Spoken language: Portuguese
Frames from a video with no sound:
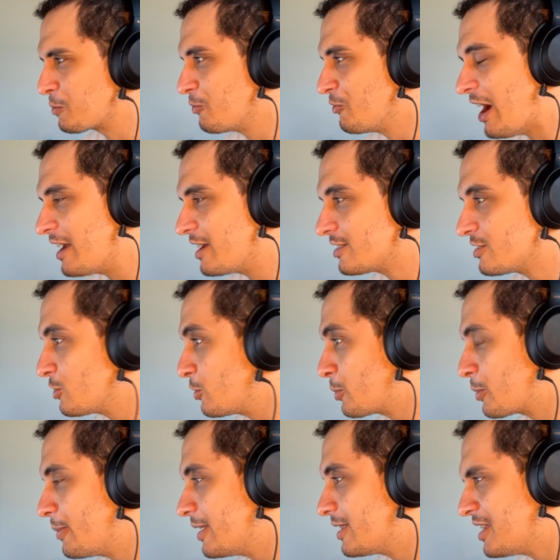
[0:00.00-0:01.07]
vários estão
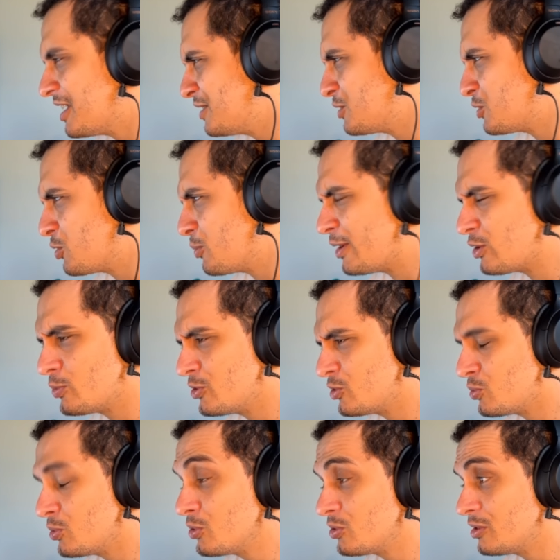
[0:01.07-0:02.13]
prometendo e tudo mais,
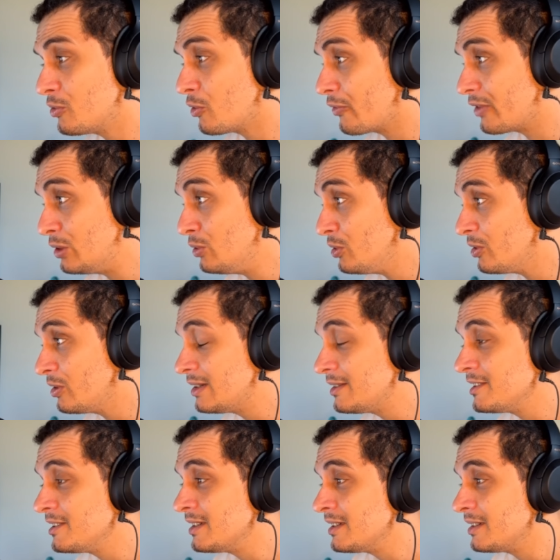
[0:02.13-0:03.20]
substituir o desenvolvedor.
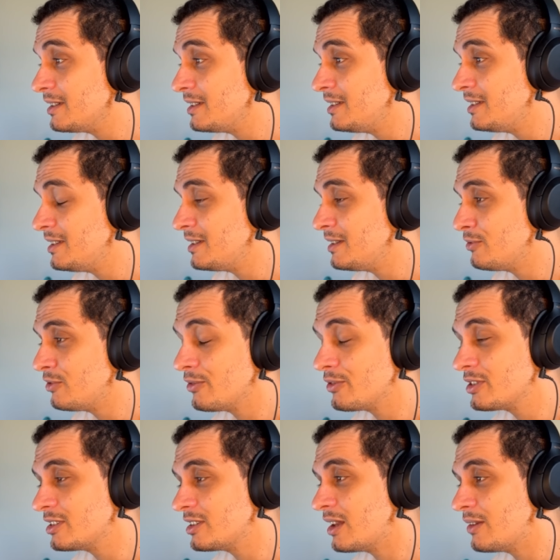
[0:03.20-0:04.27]
E, enfim,
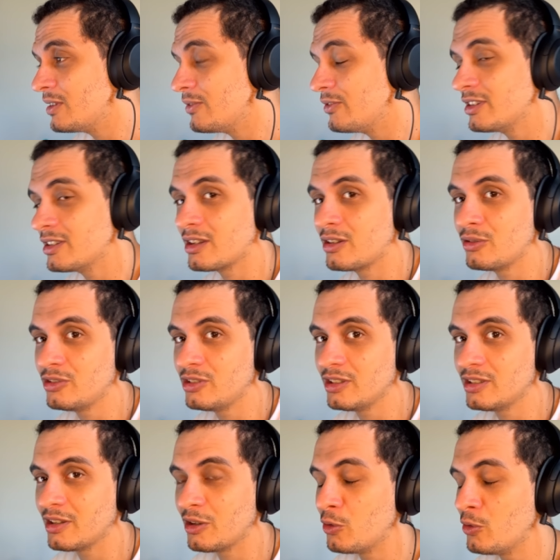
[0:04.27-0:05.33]
você já deve ter visto essa
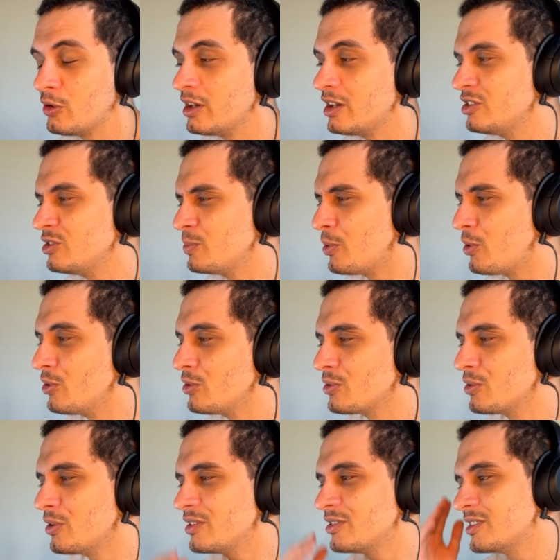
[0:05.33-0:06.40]
notícia. O grande ponto,
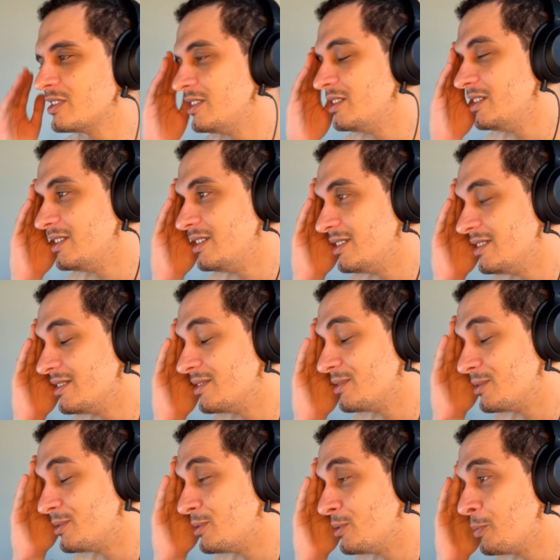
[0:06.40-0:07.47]
eu acho que
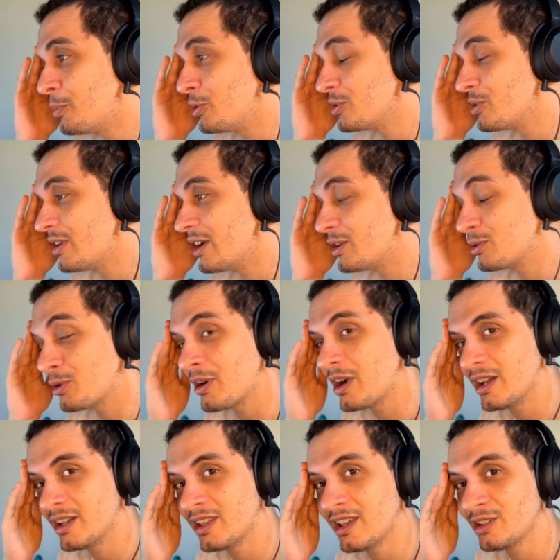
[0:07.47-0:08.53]
o ponto que eu quero tocar
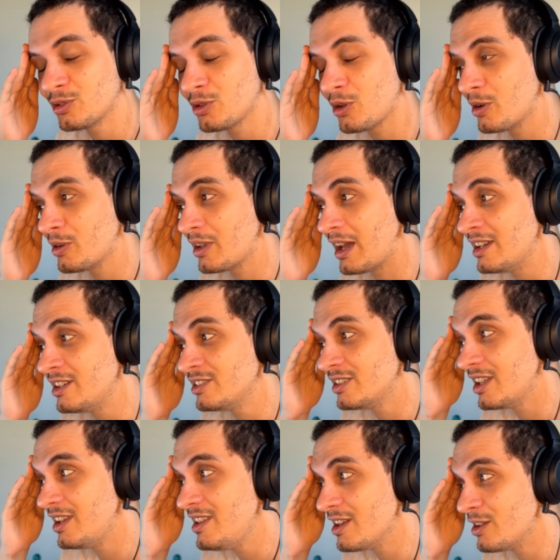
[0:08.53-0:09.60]
aqui é só a
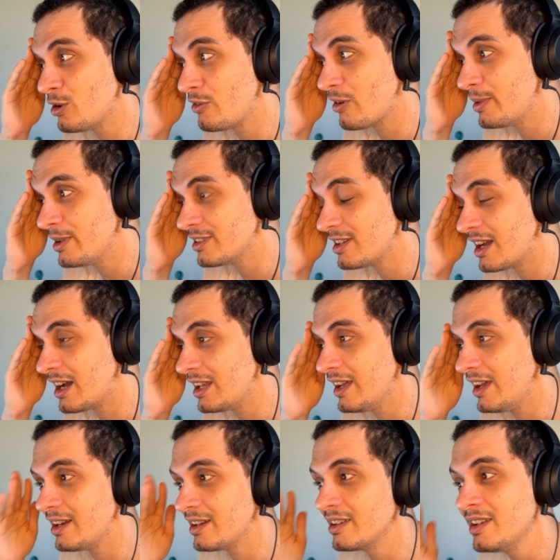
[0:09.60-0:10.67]
histeria novamente da
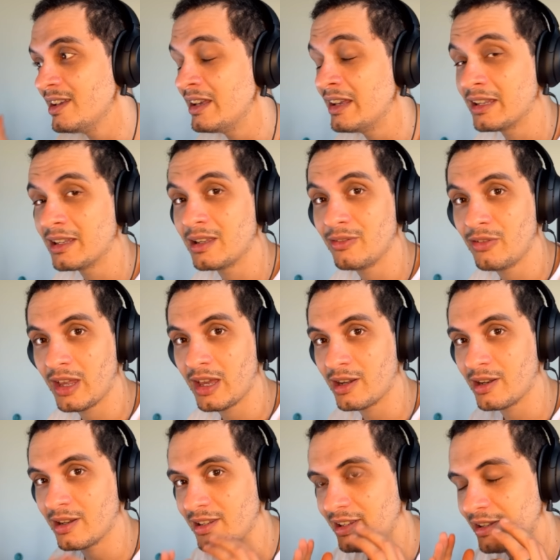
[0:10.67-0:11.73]
galera que vieram
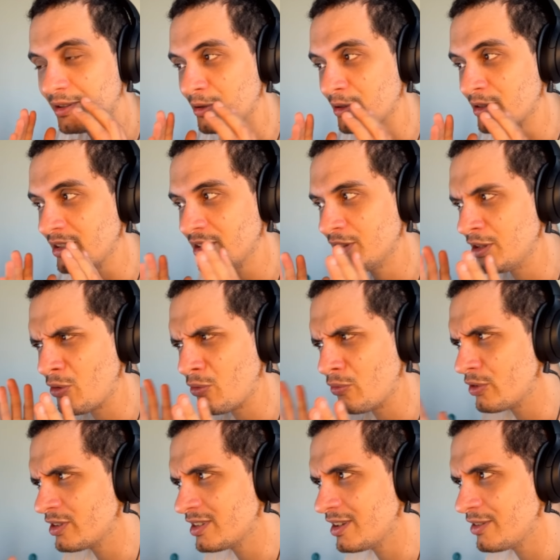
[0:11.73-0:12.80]
ali. Assim, não
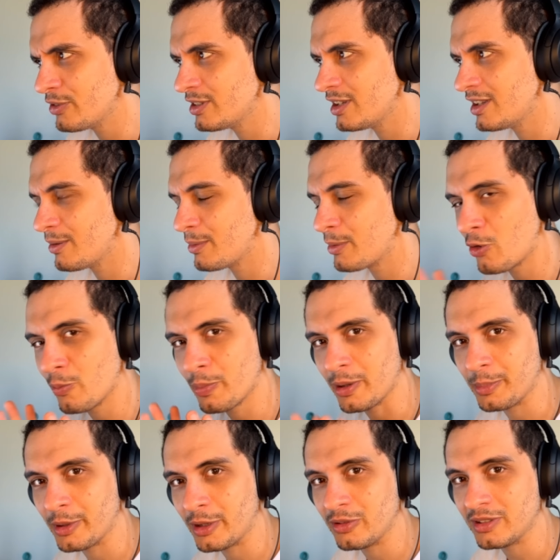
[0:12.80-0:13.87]
você, você que é acompanha
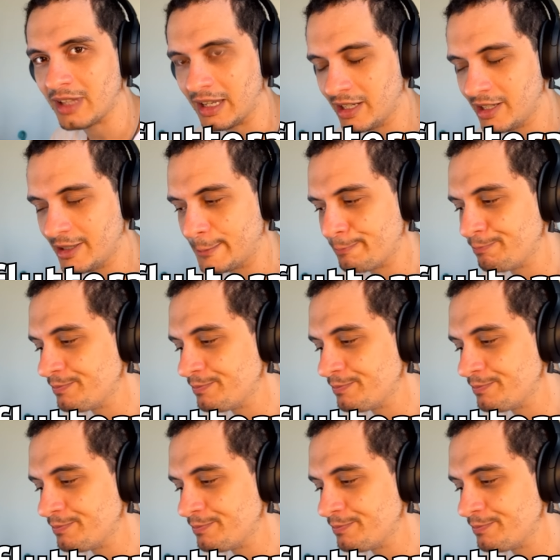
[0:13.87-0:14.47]
pelo Instagram,